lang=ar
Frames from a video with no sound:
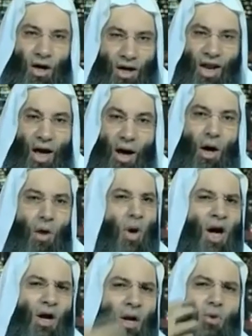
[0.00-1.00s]
آه،
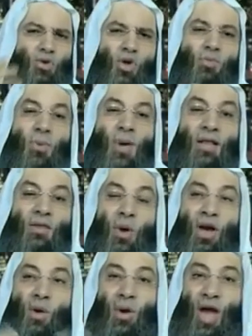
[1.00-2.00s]
أو أكل وشرب
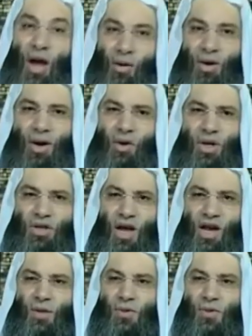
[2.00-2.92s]
بقت ولا حول ولا قوة